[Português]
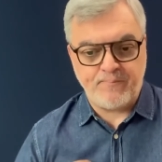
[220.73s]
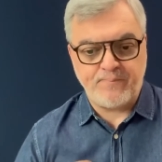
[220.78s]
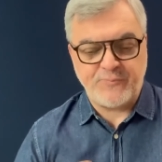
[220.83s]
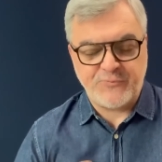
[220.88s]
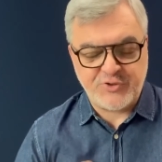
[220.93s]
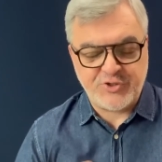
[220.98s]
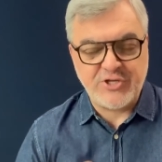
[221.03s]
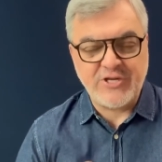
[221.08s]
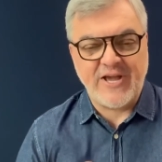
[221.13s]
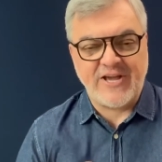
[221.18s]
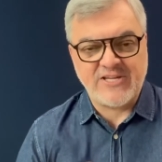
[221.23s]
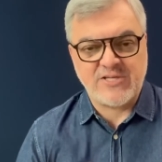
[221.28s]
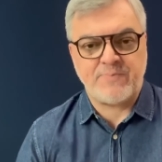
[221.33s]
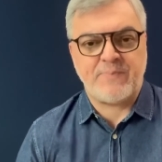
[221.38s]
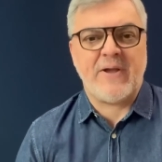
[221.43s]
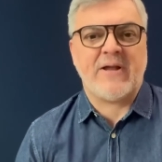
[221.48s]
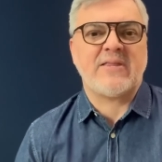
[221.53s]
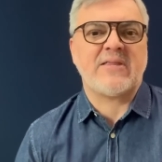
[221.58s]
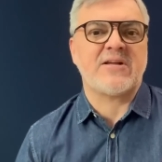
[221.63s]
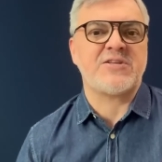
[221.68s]
tinha a
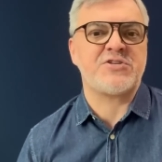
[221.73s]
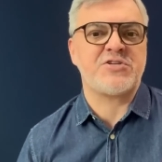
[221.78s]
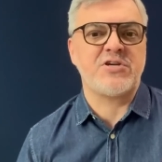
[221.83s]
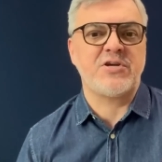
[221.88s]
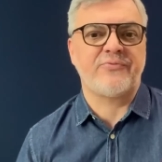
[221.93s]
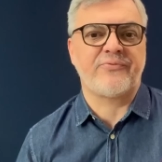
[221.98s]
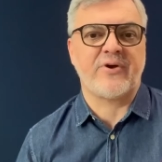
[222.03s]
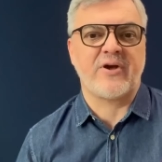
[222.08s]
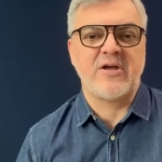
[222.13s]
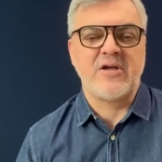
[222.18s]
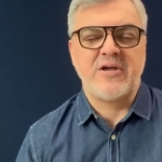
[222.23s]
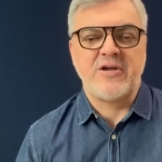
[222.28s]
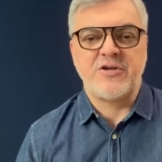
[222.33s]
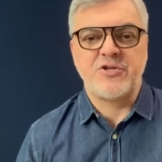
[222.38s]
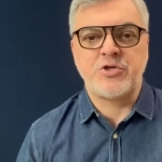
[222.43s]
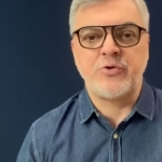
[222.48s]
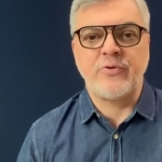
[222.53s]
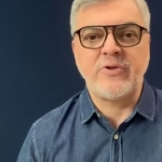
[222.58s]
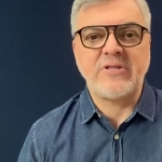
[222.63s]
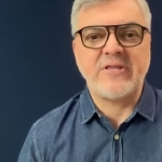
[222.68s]
expectativa
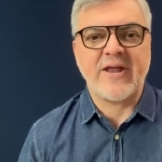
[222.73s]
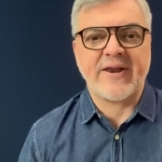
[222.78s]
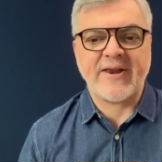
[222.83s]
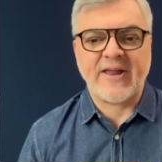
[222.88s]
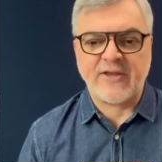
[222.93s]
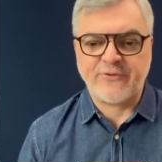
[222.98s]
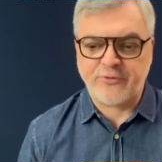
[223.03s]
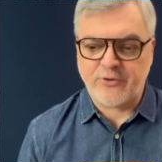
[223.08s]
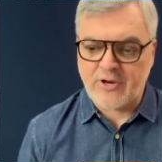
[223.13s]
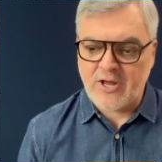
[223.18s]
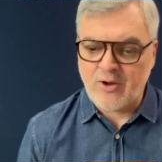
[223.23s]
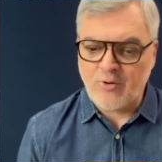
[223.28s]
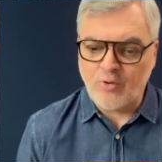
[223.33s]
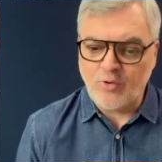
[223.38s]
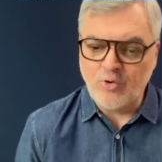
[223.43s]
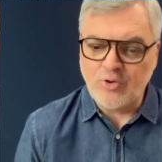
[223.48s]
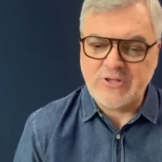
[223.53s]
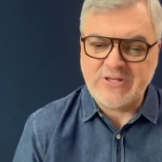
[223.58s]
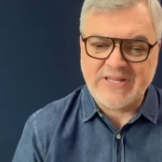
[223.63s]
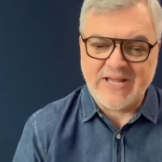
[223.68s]
de o Internacional
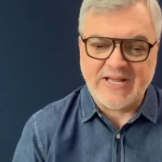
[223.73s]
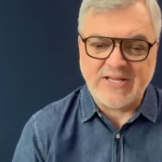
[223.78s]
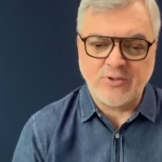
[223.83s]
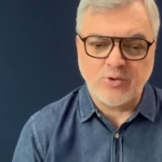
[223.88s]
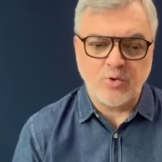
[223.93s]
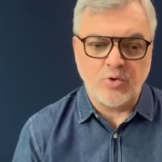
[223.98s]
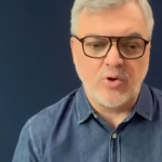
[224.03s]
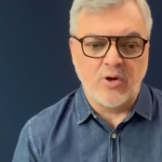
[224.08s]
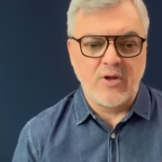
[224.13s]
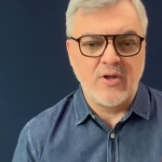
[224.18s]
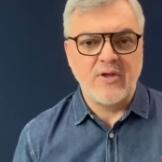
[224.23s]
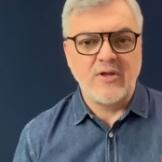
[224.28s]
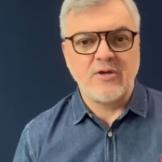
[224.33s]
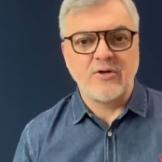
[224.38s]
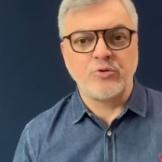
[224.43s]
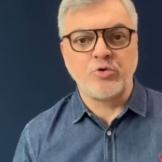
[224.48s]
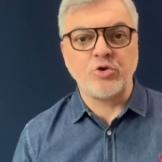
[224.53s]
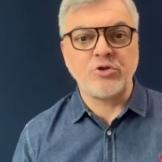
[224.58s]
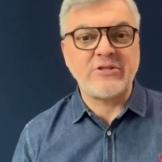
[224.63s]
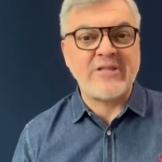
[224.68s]
lutando
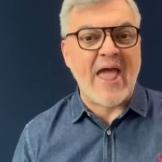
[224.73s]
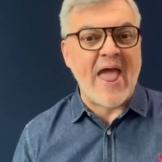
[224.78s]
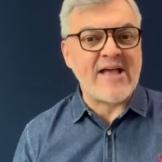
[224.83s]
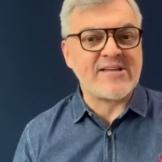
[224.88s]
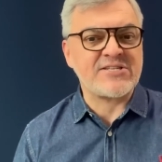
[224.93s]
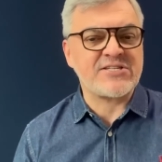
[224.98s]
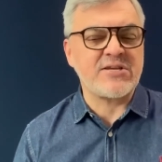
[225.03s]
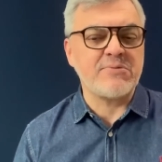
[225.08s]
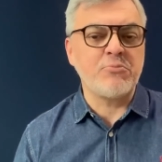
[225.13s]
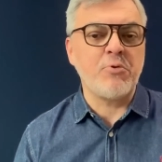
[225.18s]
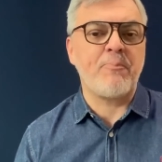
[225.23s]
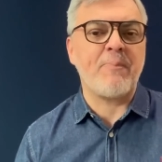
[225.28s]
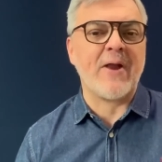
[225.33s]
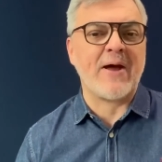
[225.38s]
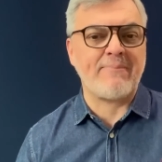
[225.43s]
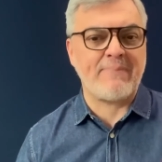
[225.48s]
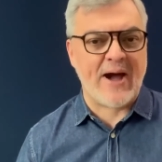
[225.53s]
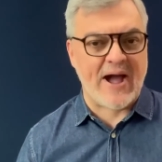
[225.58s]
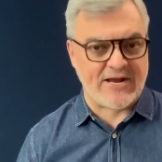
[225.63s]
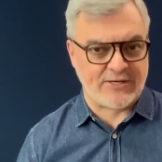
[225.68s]
do décimo para
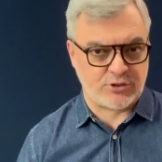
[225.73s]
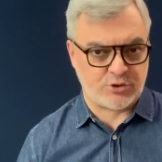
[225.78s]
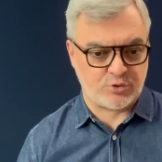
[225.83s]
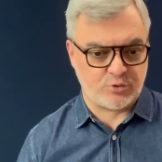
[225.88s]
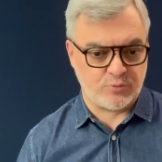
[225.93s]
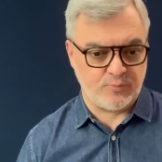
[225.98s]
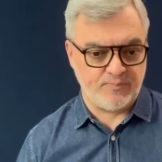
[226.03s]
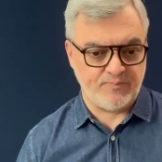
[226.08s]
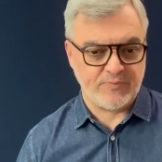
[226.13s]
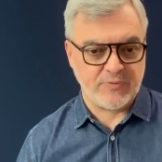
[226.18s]
baixo